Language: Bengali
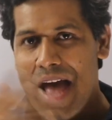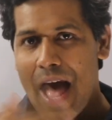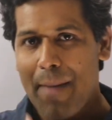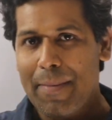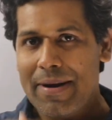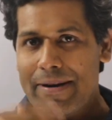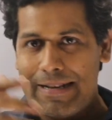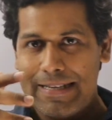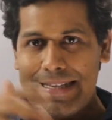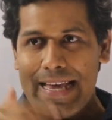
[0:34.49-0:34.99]

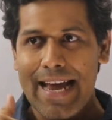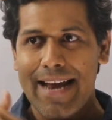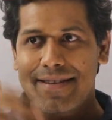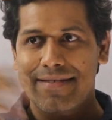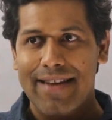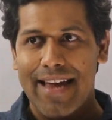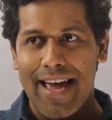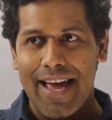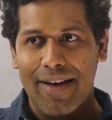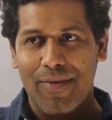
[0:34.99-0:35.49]
আমি
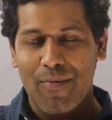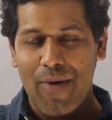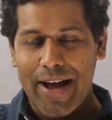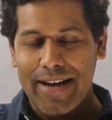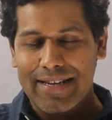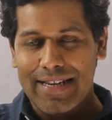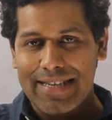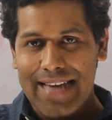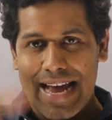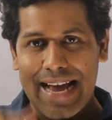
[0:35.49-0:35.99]
রিসেন্ট
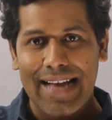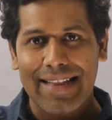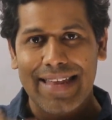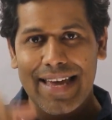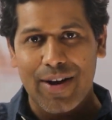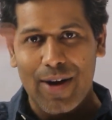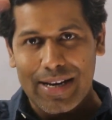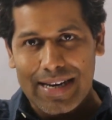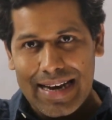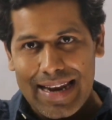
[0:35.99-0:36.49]
কয়েকটা জায়গাতে
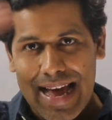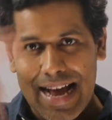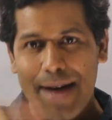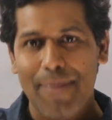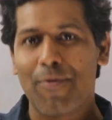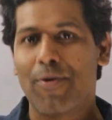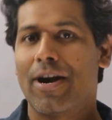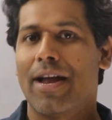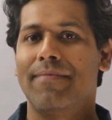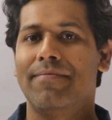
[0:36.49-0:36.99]
কয়েকটা লেখা
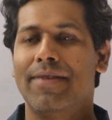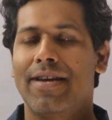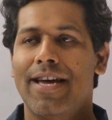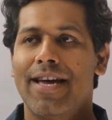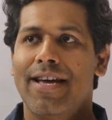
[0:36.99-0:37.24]
পড়লাম